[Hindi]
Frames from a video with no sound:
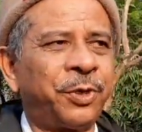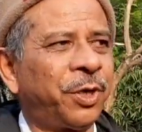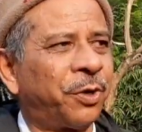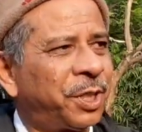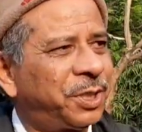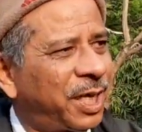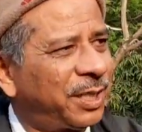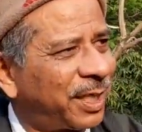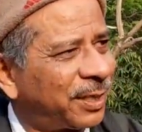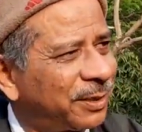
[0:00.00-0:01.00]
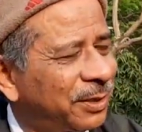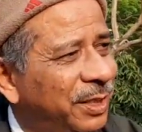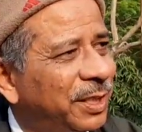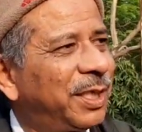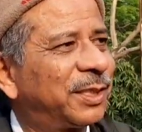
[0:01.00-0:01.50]
उनकी नौकरी चली जाएगी
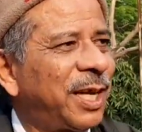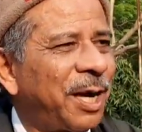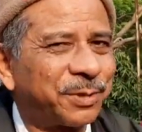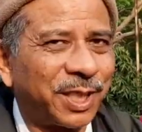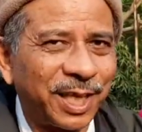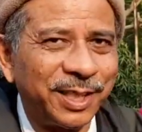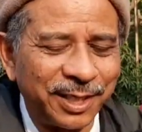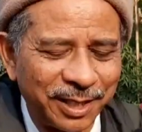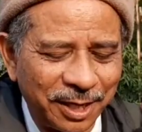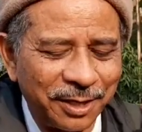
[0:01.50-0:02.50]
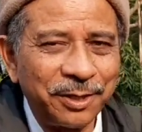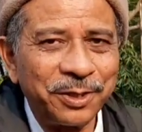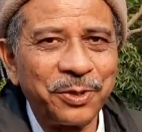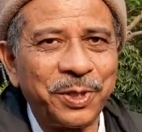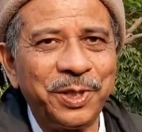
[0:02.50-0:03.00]
कितना आप सताइएगा
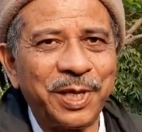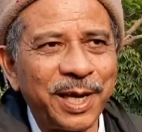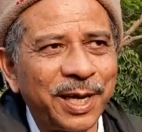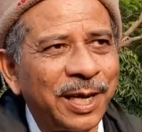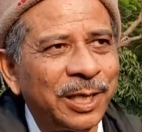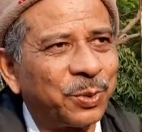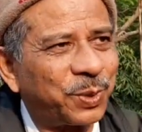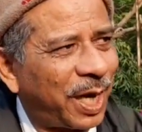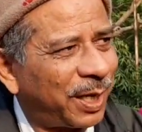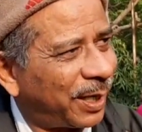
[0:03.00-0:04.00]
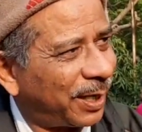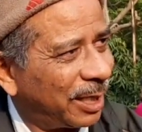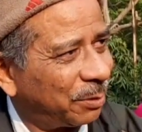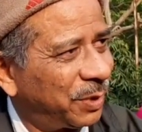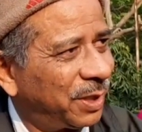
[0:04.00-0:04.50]
डरेगा नहीं तो क्या
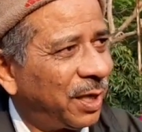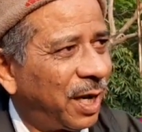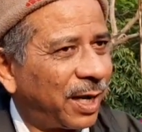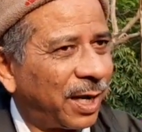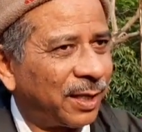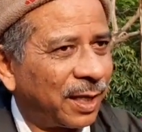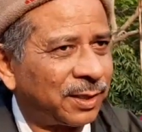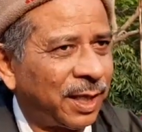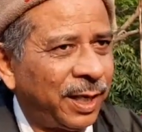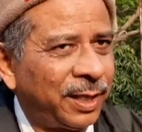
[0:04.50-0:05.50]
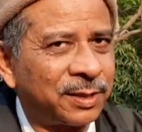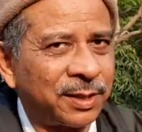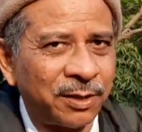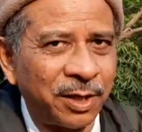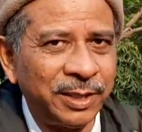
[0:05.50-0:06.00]
करेगा आदमी अगर डरता नहीं
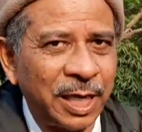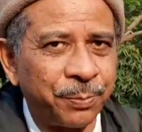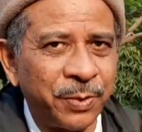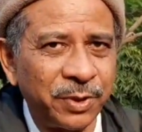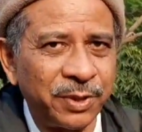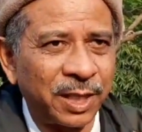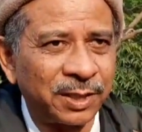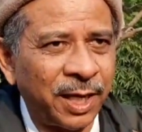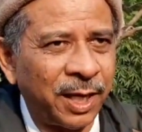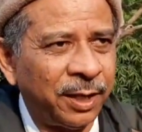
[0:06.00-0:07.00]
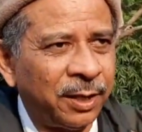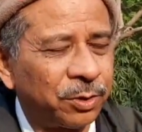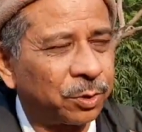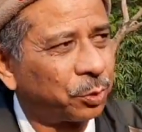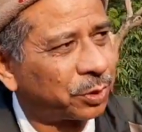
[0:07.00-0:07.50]
या डरता नहीं
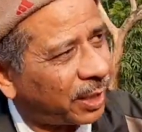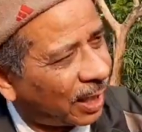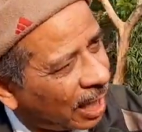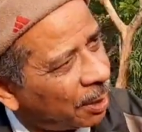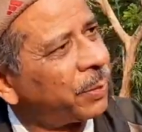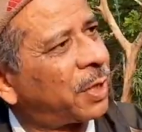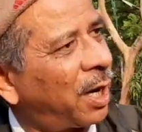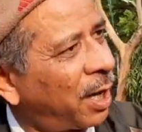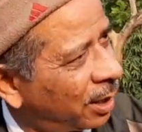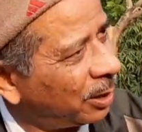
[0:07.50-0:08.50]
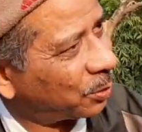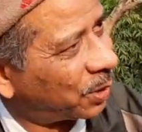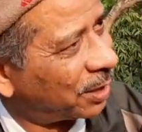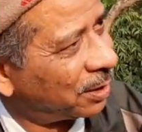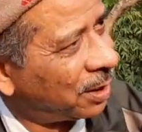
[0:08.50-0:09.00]
तो उसके खिलाफ में खड़ा नहीं
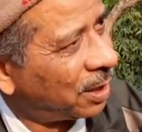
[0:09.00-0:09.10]
होता